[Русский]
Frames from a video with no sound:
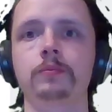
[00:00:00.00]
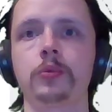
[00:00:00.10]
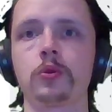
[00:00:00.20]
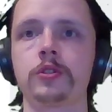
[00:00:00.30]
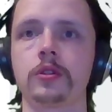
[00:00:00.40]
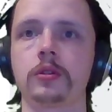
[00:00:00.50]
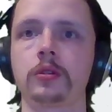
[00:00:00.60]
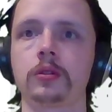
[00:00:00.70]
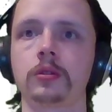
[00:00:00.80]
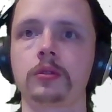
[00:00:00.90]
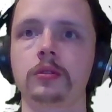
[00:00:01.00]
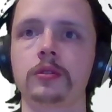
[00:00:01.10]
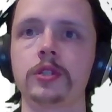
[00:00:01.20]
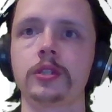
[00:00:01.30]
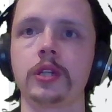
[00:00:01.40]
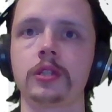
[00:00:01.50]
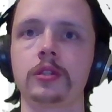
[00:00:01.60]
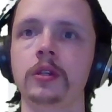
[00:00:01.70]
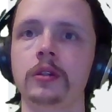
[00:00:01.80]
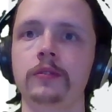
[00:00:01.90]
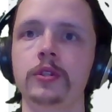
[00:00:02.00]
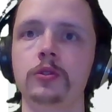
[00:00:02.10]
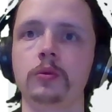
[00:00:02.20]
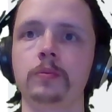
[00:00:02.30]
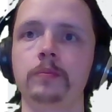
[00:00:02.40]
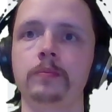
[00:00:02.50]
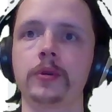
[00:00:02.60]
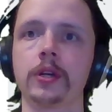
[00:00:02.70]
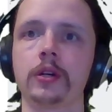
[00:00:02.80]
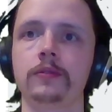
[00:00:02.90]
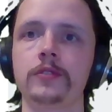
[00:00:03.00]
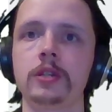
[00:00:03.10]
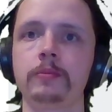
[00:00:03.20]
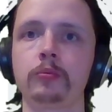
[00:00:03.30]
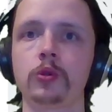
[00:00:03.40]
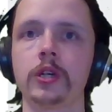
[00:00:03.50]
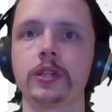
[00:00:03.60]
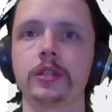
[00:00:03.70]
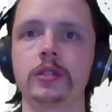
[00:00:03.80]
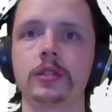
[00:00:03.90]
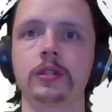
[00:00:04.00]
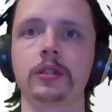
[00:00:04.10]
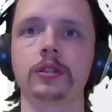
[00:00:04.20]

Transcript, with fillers: просит э, снять видео про все популярные синты,